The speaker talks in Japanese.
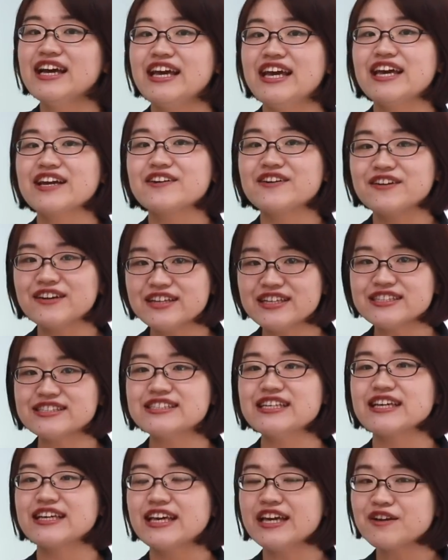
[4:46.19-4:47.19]
えー、これで
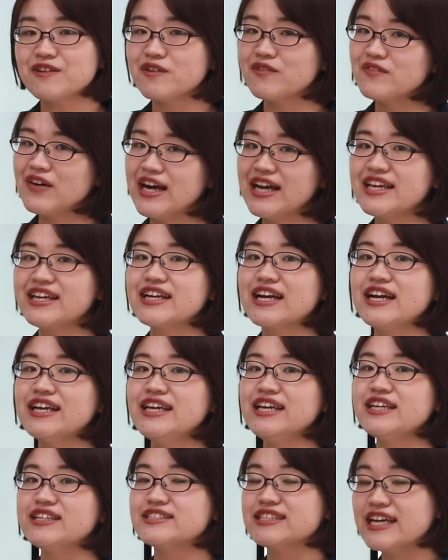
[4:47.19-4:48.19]
すね結構毎
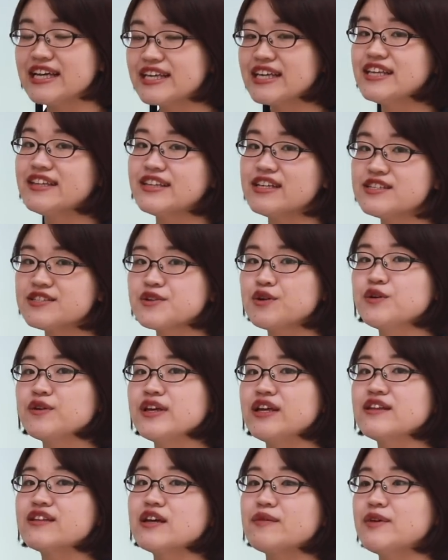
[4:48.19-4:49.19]
回最近テストを
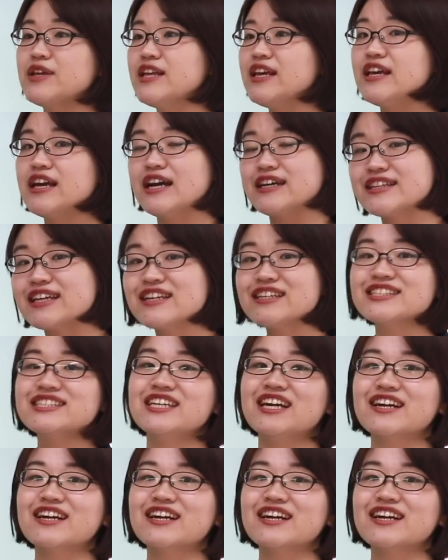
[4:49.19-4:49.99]
受けるために新し